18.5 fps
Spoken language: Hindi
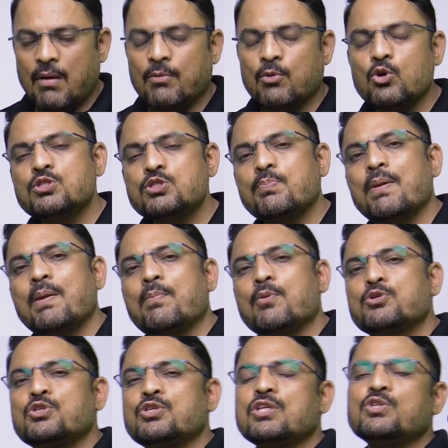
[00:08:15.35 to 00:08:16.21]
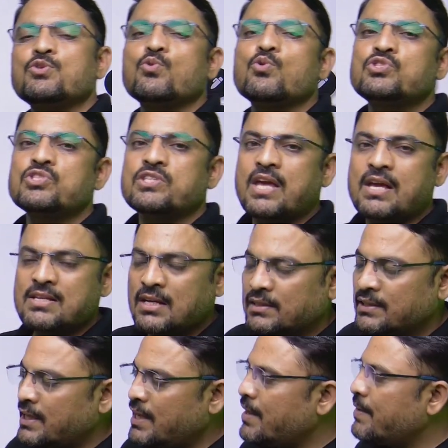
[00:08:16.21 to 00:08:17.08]
कुछ प्रिपोजिशन यूज़ किए
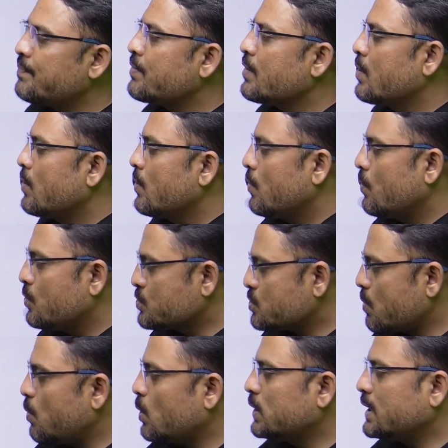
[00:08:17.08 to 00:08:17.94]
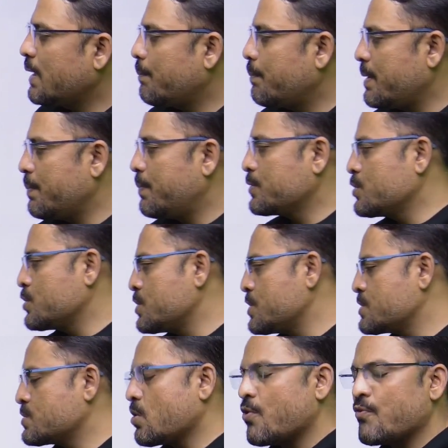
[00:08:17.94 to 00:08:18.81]
जाते हैं उसको बोलते हैं
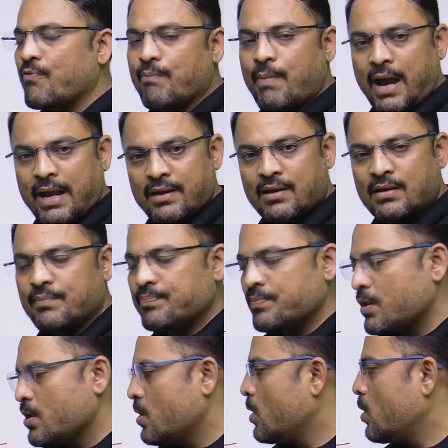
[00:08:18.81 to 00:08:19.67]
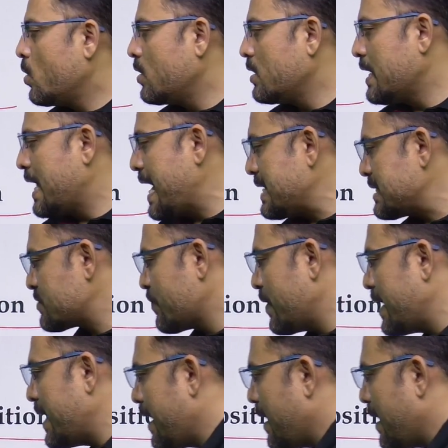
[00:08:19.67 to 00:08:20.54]
प्रिपोजिशंस ऑफ मैनर और लास्ट वाले है